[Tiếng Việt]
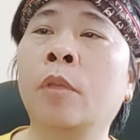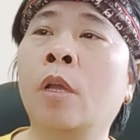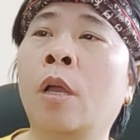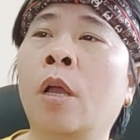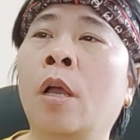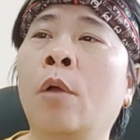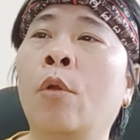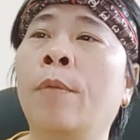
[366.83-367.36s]

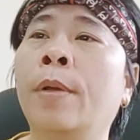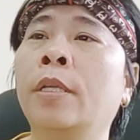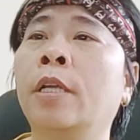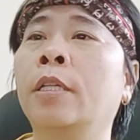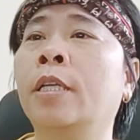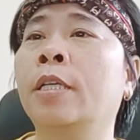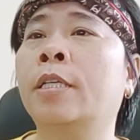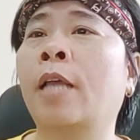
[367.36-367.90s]
Ủy ban Nhân dân
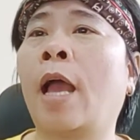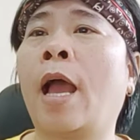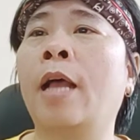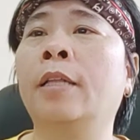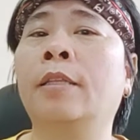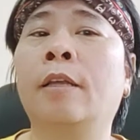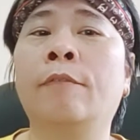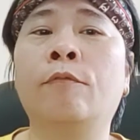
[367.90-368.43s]
thị
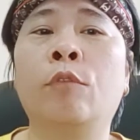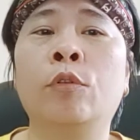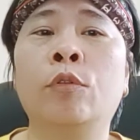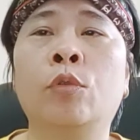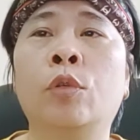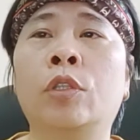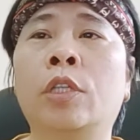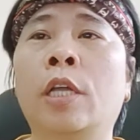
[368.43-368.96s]
xã, thành phố
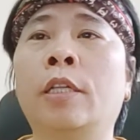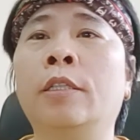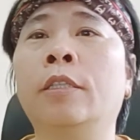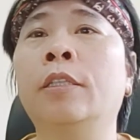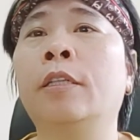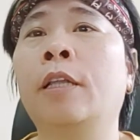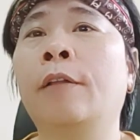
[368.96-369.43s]
thuộc tỉnh,